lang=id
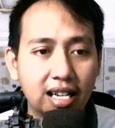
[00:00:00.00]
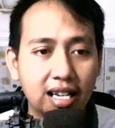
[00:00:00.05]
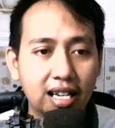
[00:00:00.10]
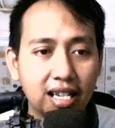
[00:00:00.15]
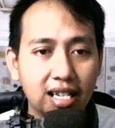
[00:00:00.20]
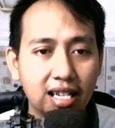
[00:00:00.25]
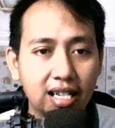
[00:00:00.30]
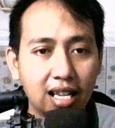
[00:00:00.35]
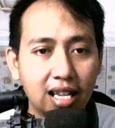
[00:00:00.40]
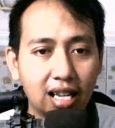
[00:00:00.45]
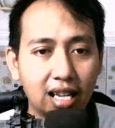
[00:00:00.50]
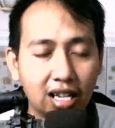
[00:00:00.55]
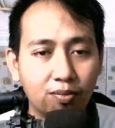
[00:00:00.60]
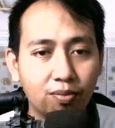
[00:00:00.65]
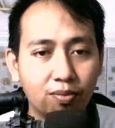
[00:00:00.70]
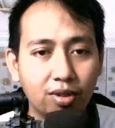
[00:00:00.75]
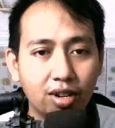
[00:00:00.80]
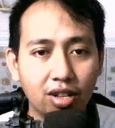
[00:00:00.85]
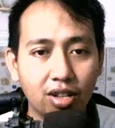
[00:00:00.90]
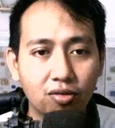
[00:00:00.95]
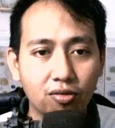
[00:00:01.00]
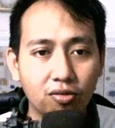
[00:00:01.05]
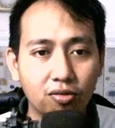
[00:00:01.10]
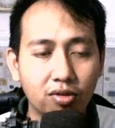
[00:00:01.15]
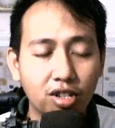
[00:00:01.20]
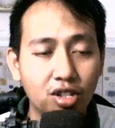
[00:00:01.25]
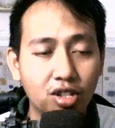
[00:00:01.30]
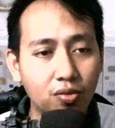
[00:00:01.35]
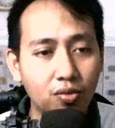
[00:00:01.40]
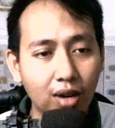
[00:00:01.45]
ya seperti itu
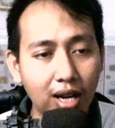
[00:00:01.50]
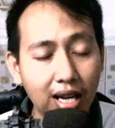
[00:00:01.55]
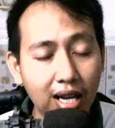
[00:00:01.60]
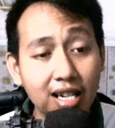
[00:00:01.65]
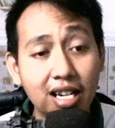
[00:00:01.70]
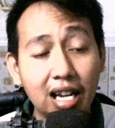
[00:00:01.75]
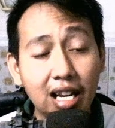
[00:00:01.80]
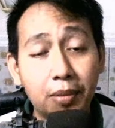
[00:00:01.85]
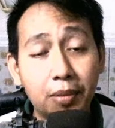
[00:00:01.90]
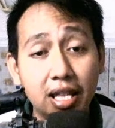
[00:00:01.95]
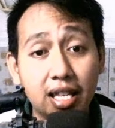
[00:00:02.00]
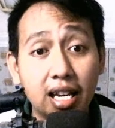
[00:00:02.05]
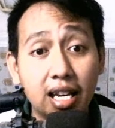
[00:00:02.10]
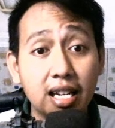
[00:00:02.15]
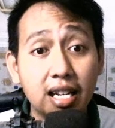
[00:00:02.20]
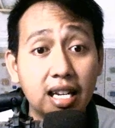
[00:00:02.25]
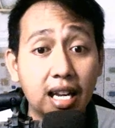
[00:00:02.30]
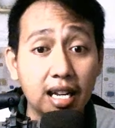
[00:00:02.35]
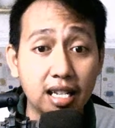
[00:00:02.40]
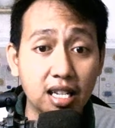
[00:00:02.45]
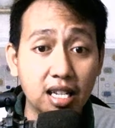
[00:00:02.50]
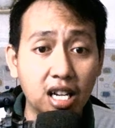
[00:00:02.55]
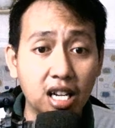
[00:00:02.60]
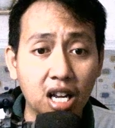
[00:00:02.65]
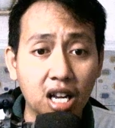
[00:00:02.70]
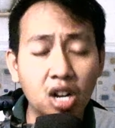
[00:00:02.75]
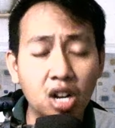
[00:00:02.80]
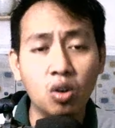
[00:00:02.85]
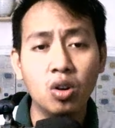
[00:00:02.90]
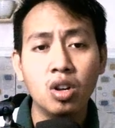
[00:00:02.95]
dijual dapatkan dana
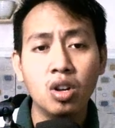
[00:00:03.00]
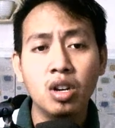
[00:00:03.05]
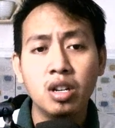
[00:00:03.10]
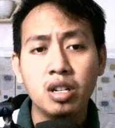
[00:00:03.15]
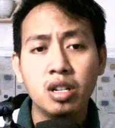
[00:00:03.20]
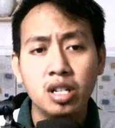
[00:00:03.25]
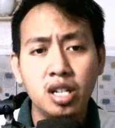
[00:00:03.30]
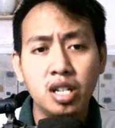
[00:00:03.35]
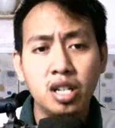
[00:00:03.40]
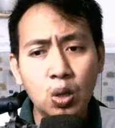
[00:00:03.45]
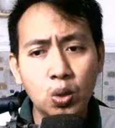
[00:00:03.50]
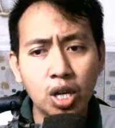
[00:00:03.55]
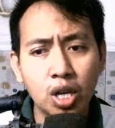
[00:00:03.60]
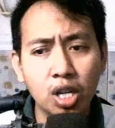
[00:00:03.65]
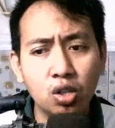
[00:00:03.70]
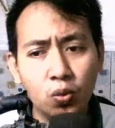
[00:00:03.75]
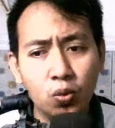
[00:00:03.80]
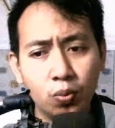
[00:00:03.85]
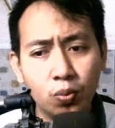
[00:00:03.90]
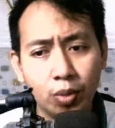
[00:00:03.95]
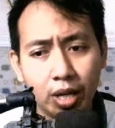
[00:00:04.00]
segar loh dia rugi dong min